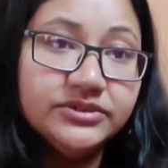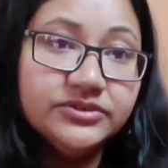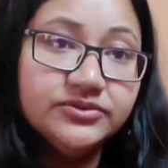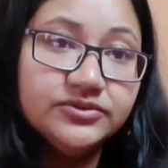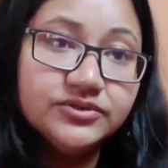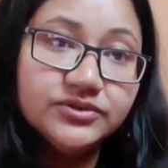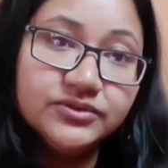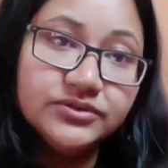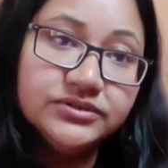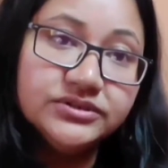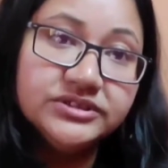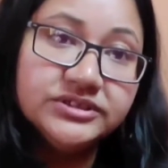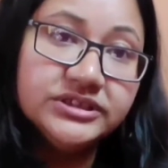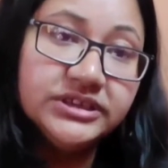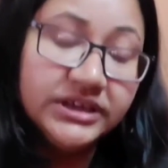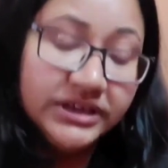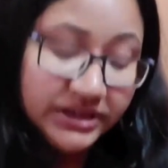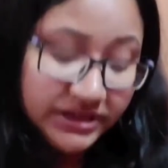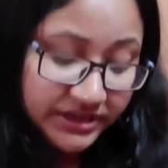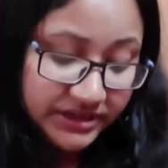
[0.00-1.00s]
ইউজ করছি
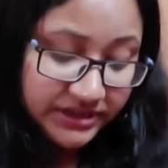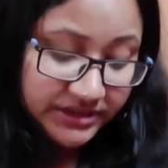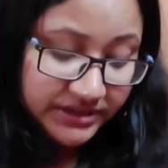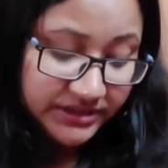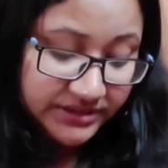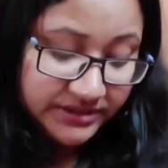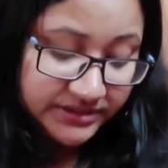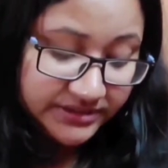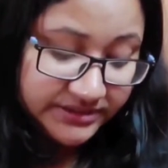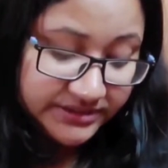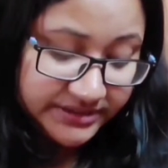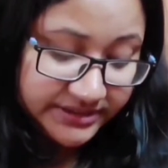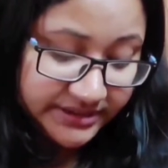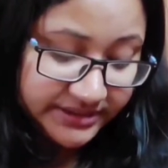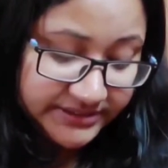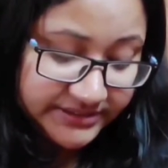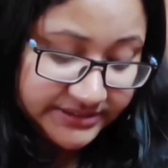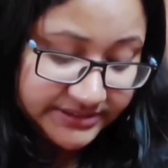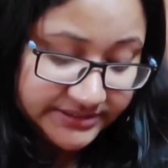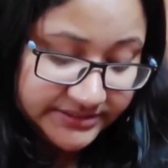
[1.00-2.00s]
ঠিক
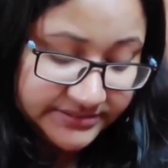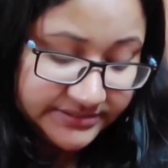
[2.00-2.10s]
আছে